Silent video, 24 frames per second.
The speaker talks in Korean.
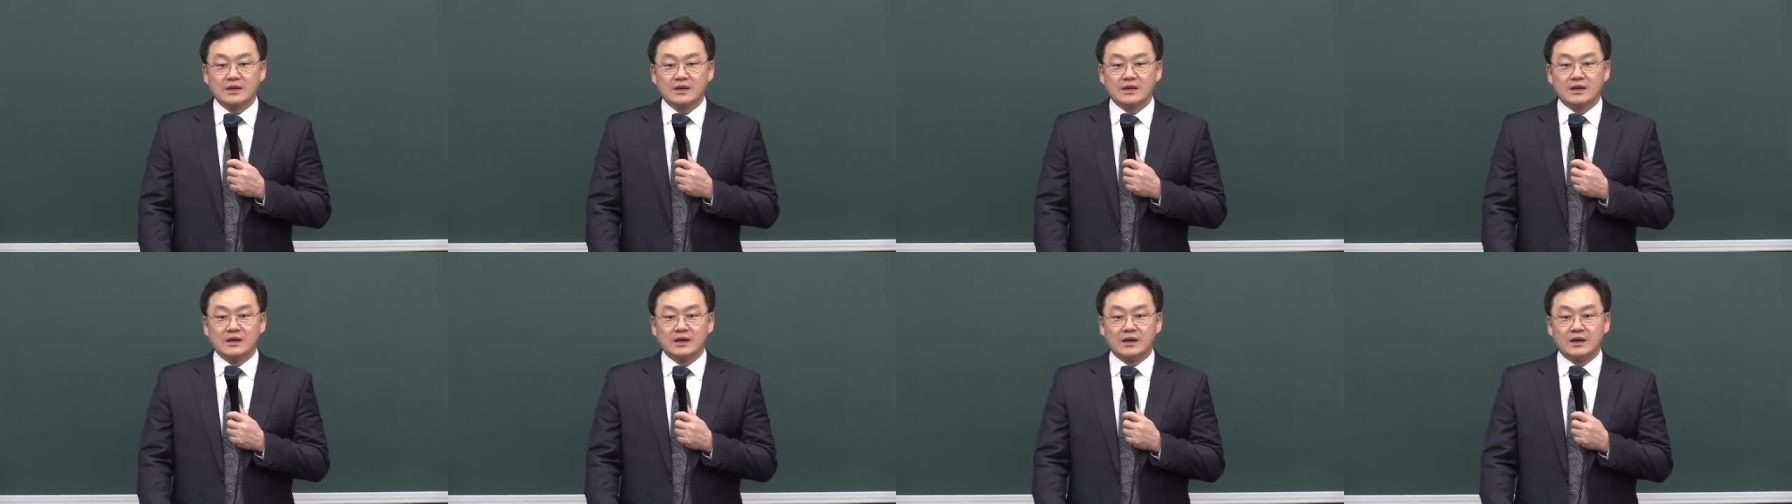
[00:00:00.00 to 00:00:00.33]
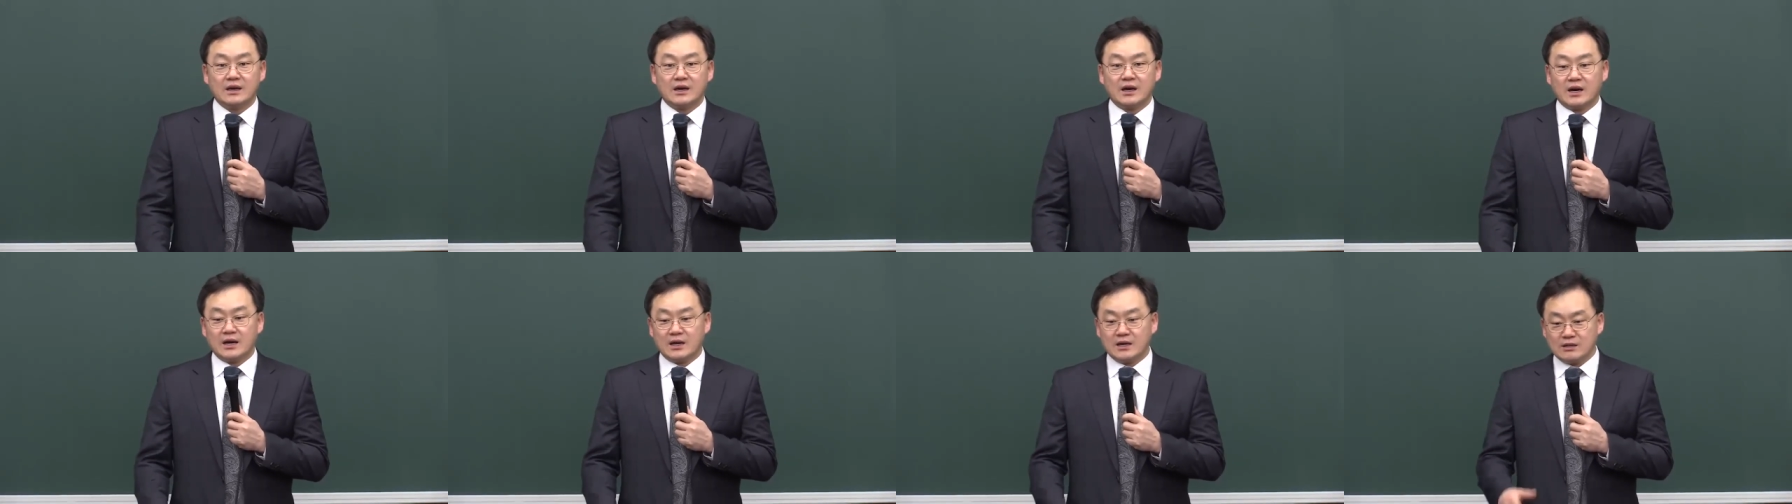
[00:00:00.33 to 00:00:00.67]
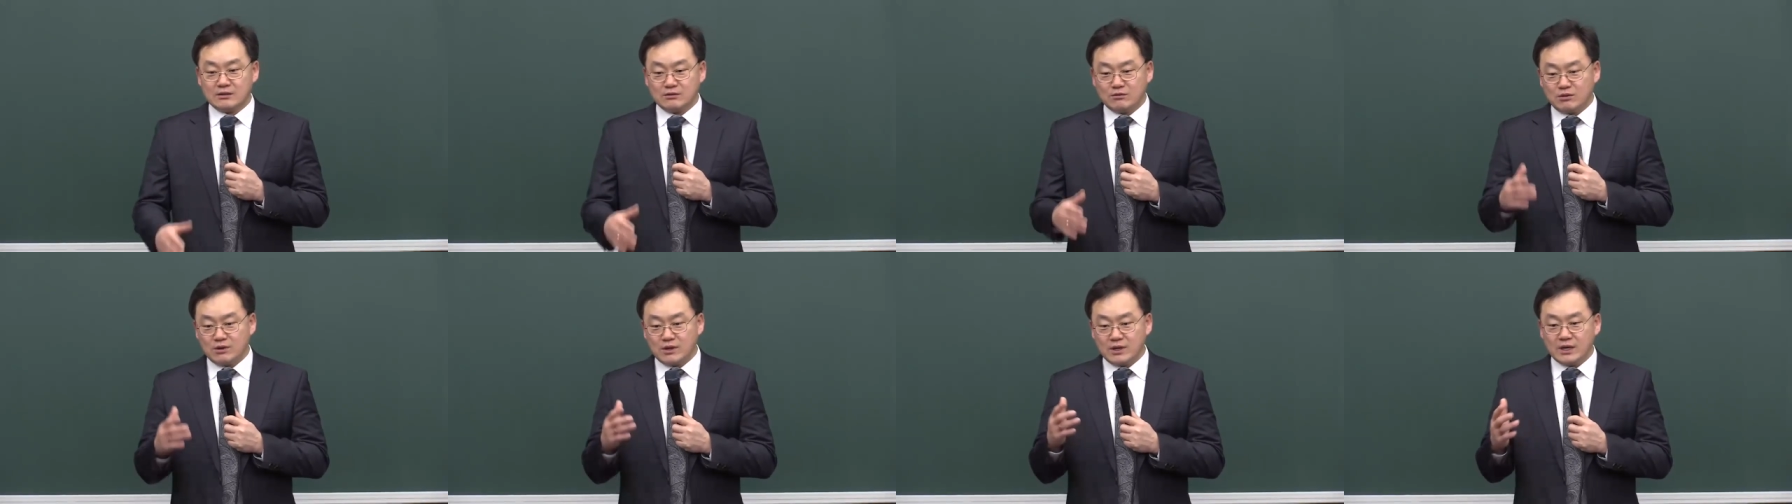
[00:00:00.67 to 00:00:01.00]
아,
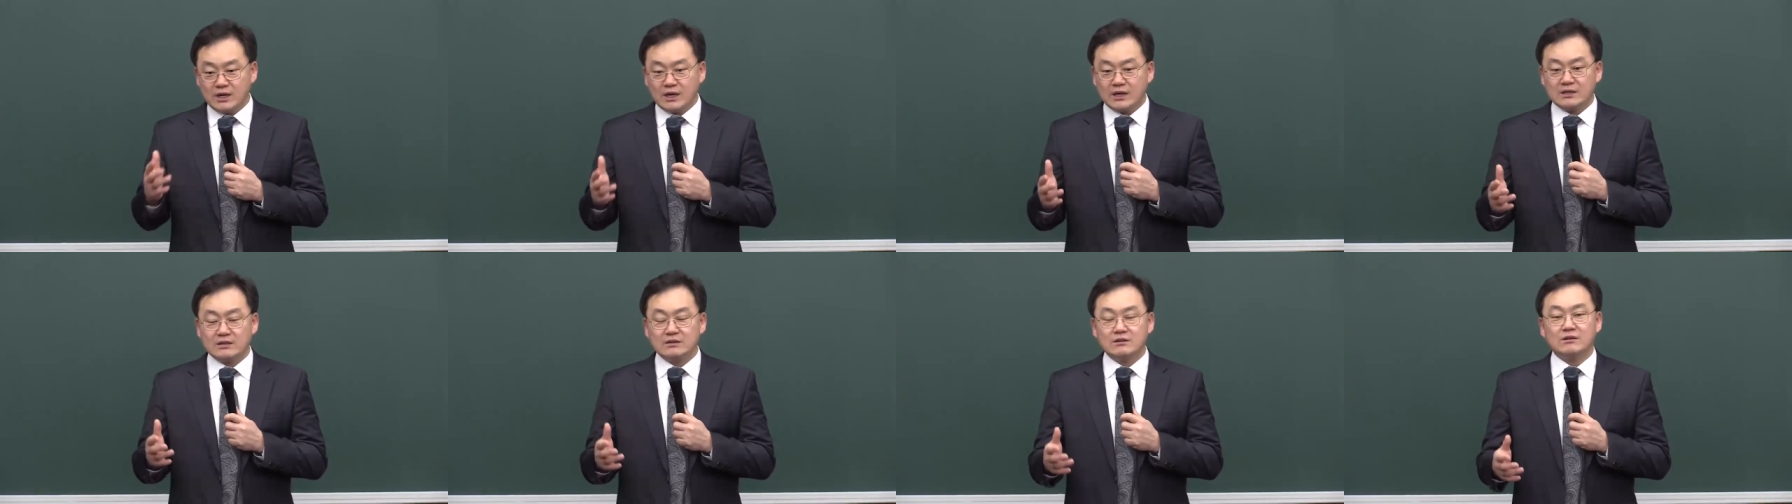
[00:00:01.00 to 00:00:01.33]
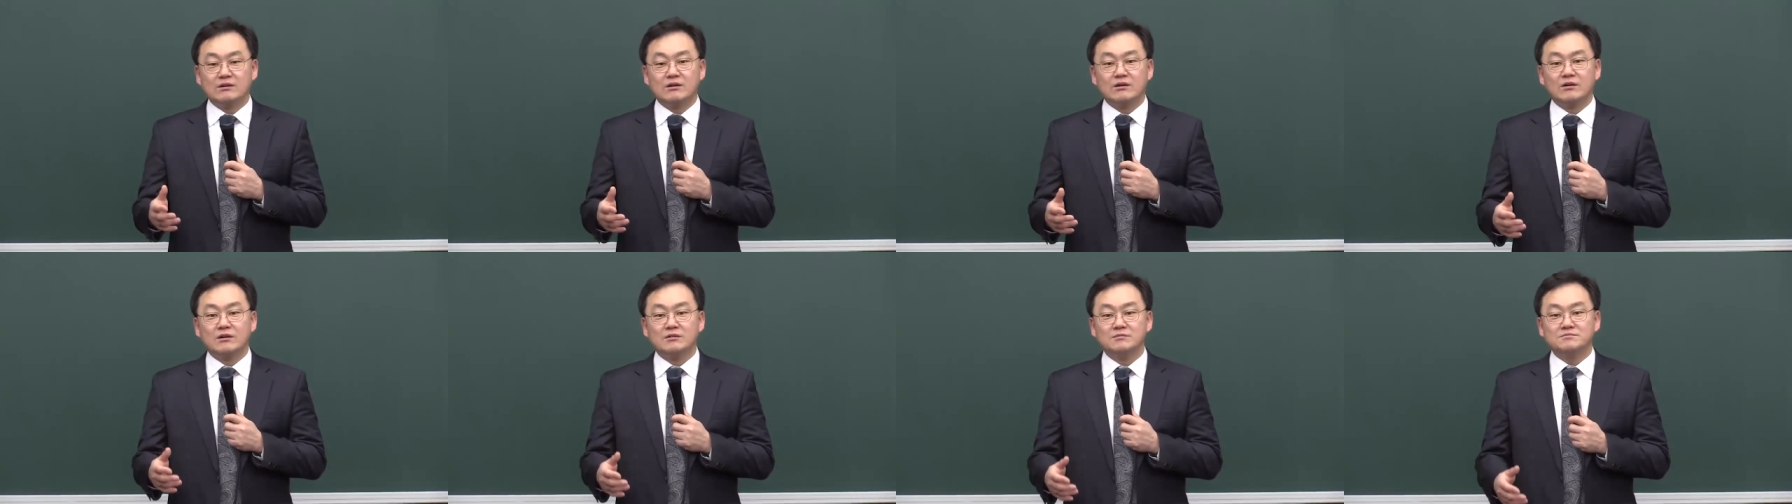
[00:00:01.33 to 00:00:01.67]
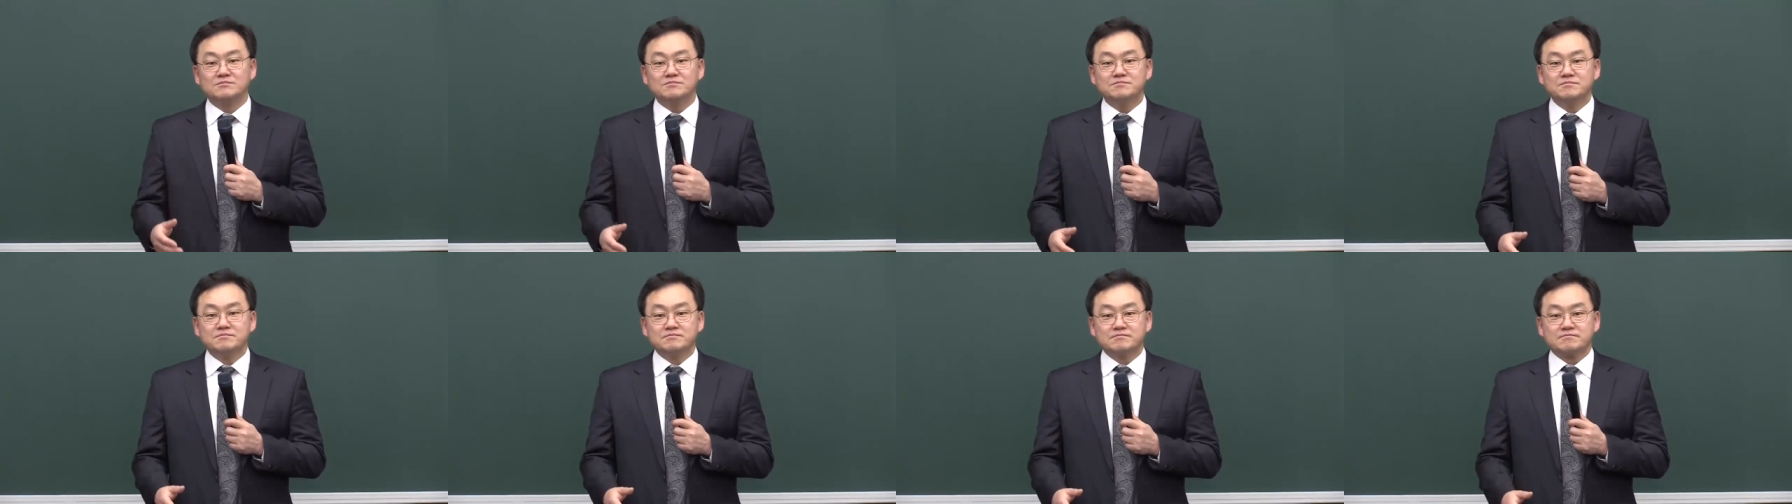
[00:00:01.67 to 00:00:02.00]
알고 행하는 거,
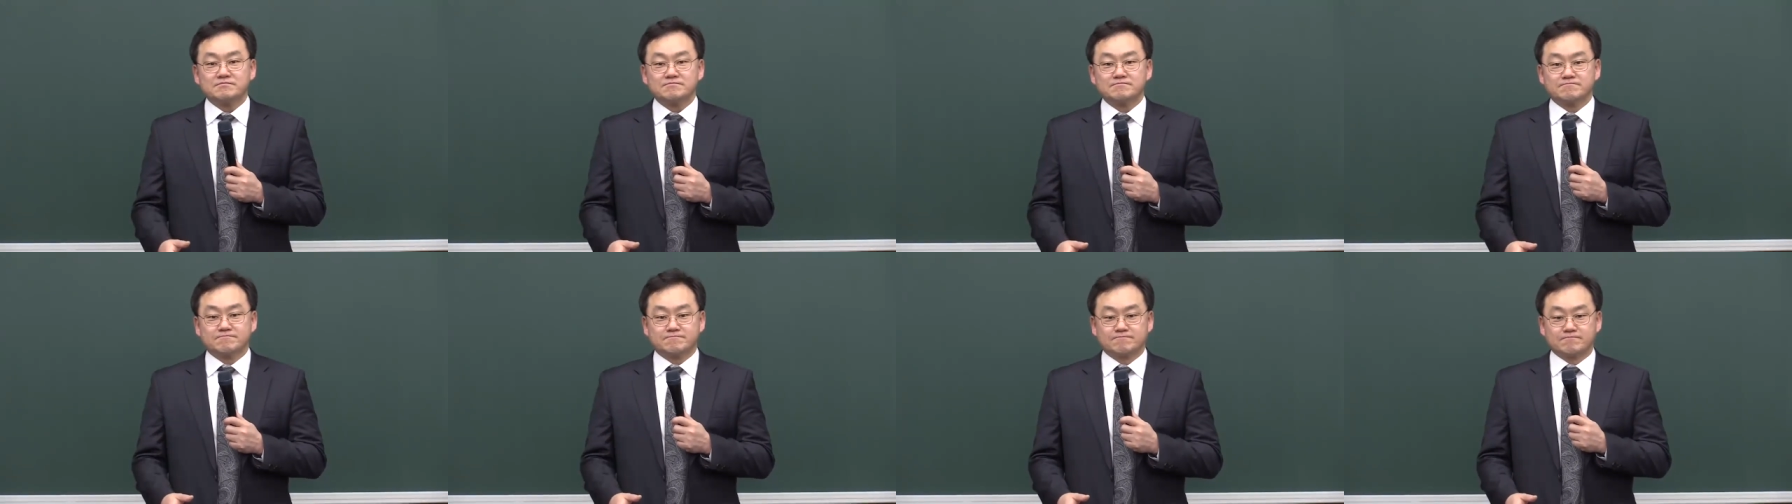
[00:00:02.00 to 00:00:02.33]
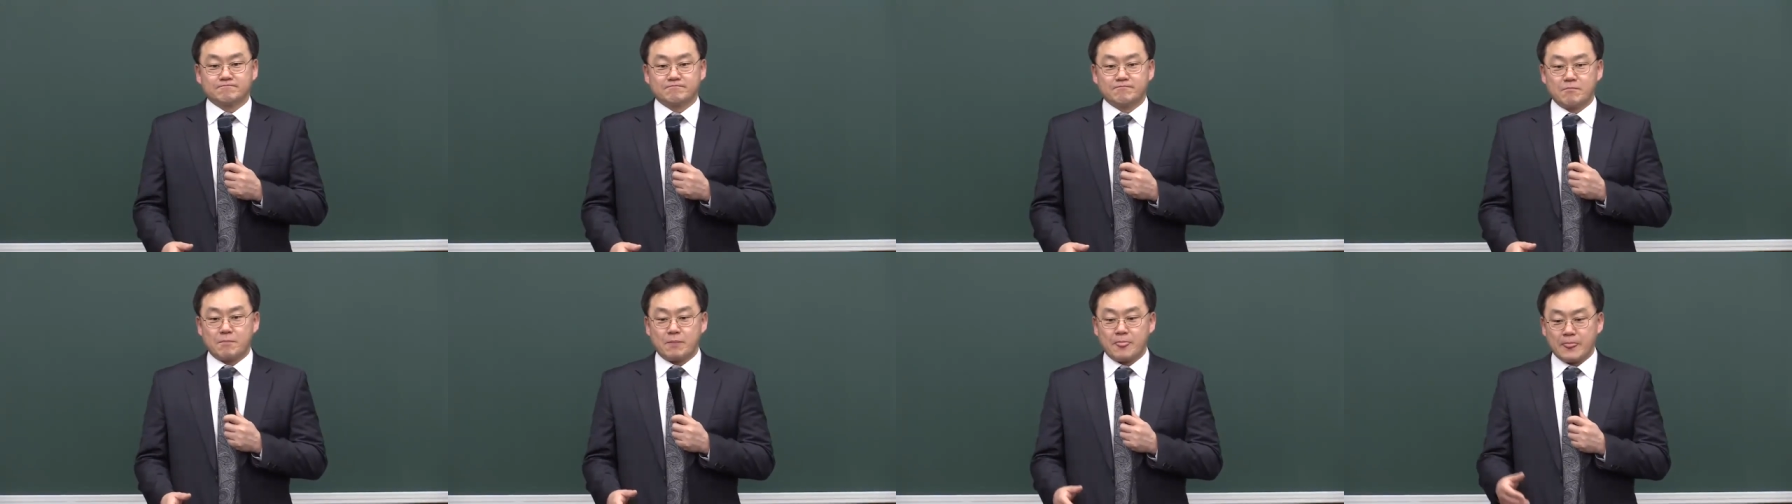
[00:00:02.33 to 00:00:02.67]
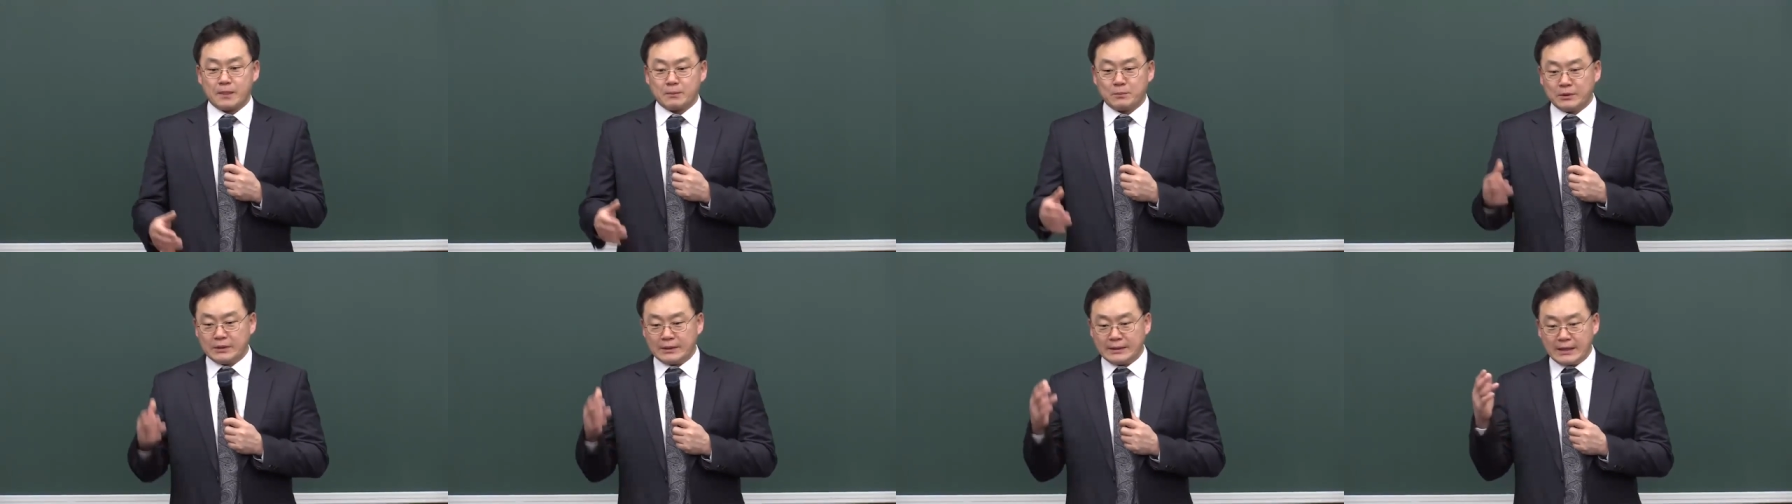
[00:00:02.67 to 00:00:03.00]

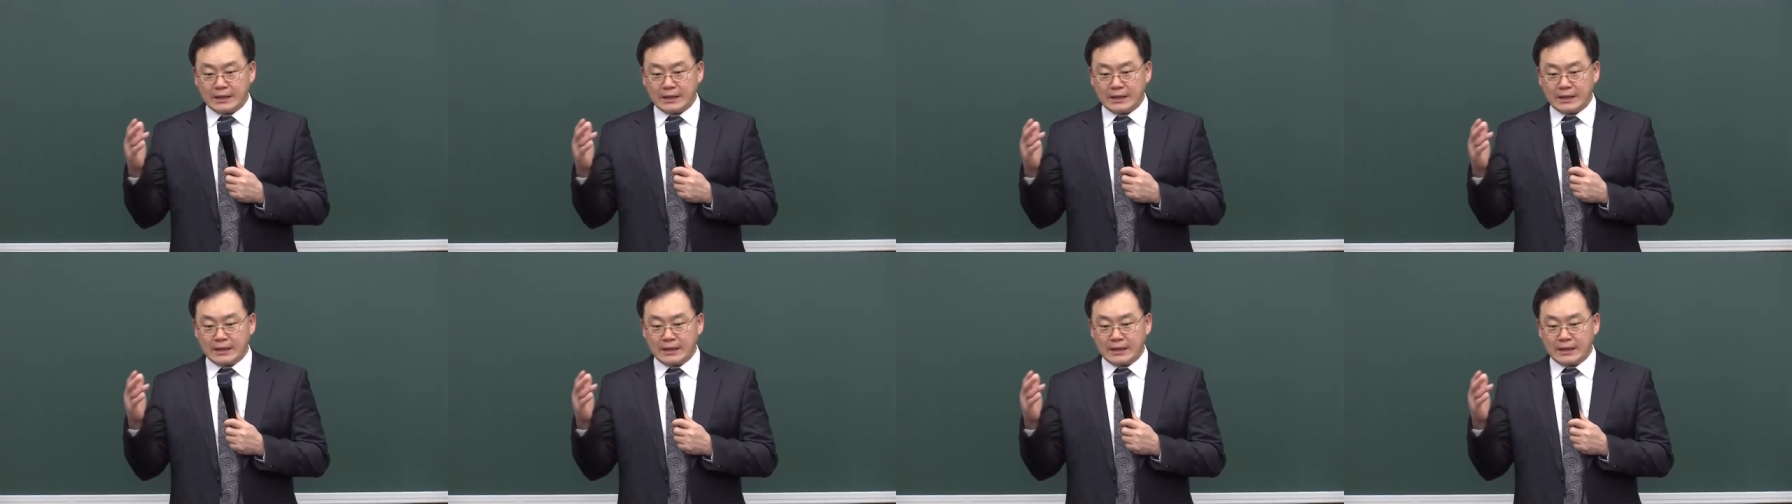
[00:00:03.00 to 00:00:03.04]
뭘